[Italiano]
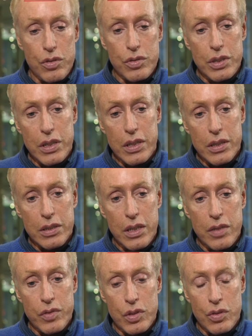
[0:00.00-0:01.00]
così che
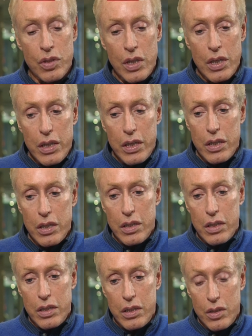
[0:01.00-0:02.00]
andavano
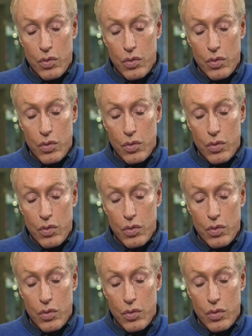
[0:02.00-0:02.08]
eh,